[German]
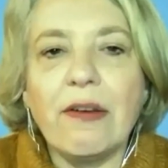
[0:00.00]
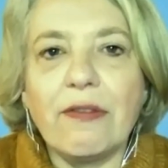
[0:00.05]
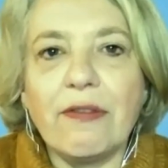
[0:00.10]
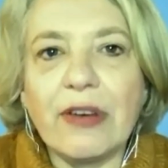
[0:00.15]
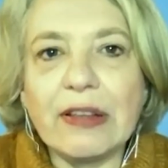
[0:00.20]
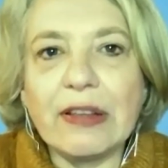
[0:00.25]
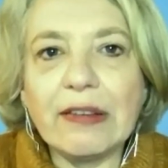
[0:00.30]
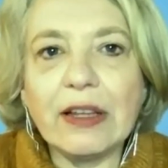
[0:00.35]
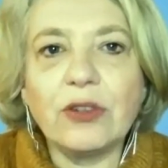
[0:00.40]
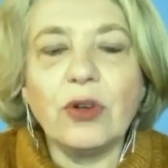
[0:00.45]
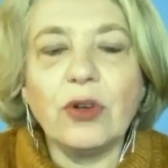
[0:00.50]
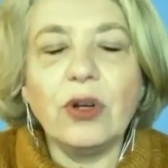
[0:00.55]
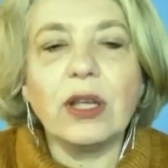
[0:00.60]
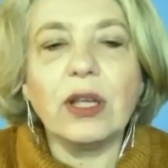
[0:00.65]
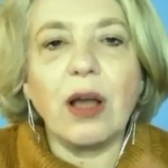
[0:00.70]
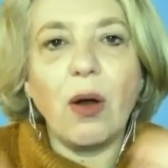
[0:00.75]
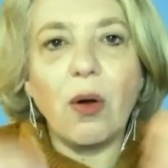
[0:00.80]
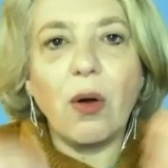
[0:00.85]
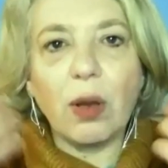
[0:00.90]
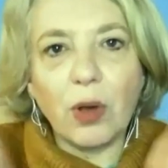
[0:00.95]
was
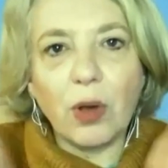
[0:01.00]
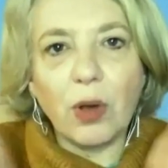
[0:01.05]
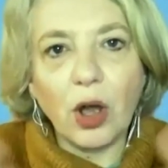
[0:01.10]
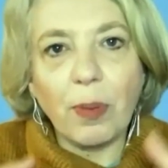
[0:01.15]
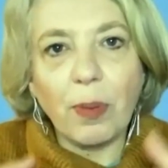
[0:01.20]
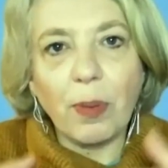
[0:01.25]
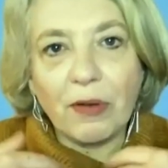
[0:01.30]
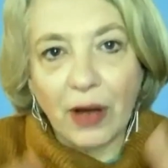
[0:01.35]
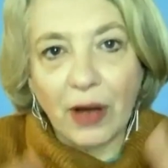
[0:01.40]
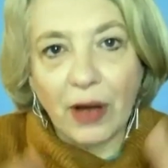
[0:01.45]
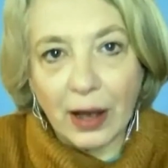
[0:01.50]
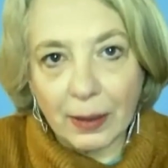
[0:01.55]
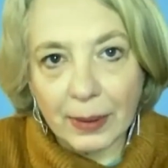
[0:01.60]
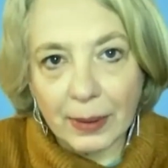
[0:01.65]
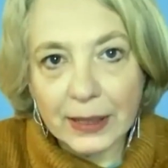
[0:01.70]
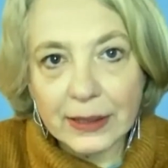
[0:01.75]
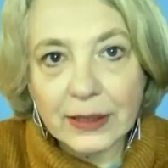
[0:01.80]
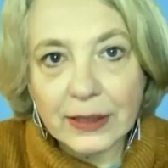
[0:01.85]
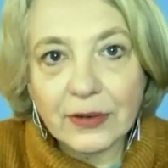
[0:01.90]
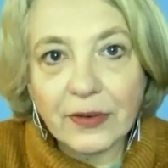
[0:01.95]
natürlich auch im Körper
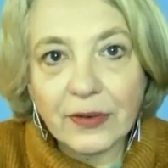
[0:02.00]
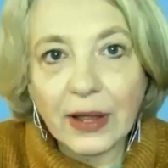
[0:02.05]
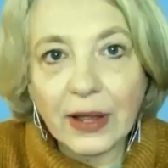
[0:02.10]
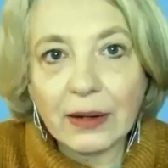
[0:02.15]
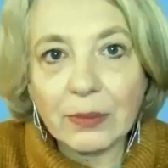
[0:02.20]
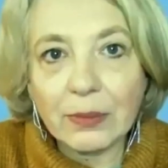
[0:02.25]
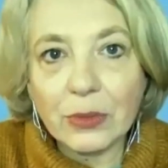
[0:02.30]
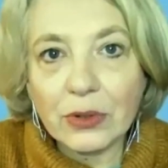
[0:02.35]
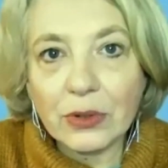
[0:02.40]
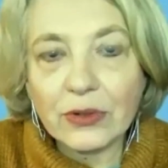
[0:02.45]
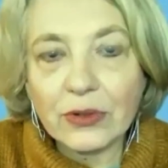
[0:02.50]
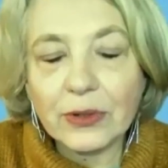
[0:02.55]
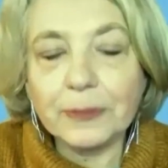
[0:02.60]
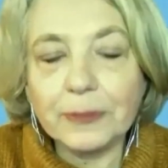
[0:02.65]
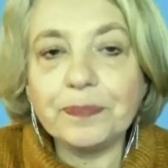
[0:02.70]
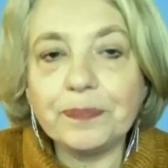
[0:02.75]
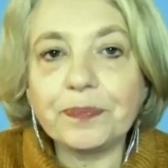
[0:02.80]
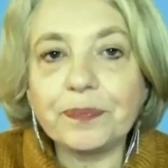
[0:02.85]
verarbeitet werden muss.